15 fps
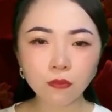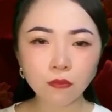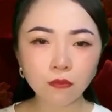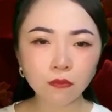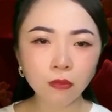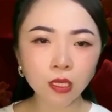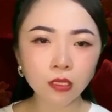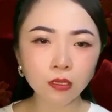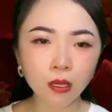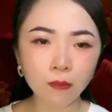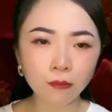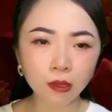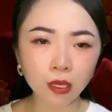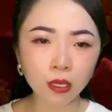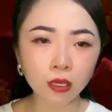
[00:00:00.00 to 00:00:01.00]
Mình thầm
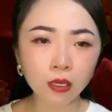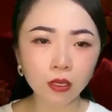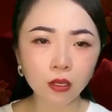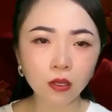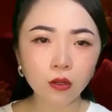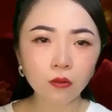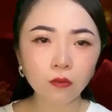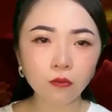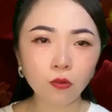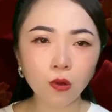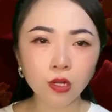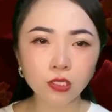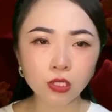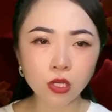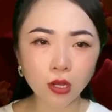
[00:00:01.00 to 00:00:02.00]
nghĩ,
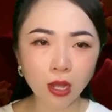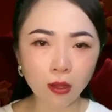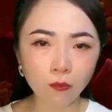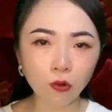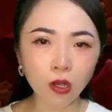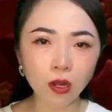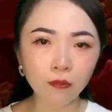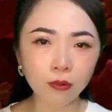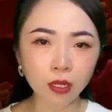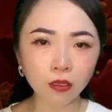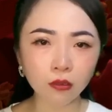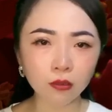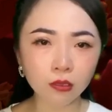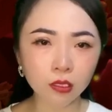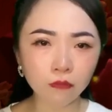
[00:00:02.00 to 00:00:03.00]
mua cho cả một căn biệt
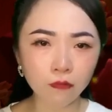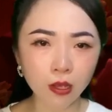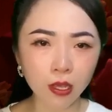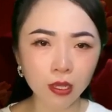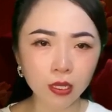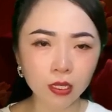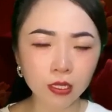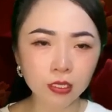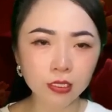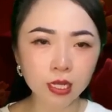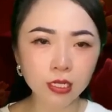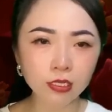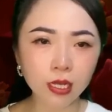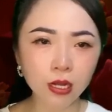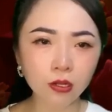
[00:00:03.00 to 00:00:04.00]
thự như vậy,
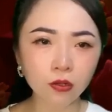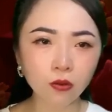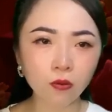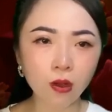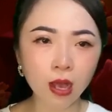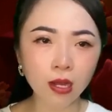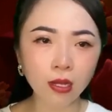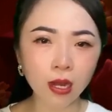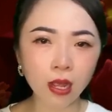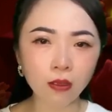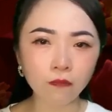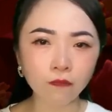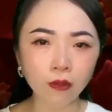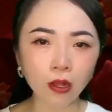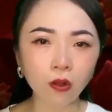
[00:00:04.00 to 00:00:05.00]
chắc chắn cô An
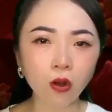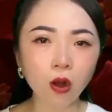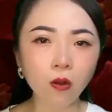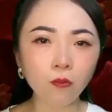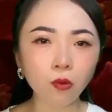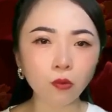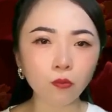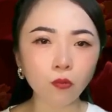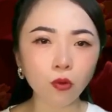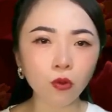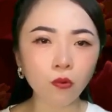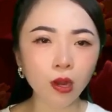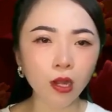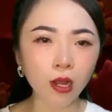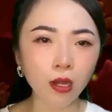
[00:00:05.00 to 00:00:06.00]
này phải có một mối
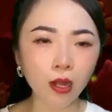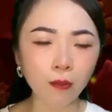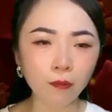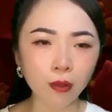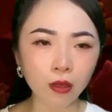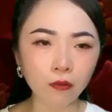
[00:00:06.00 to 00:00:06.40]
quan hệ đặc biệt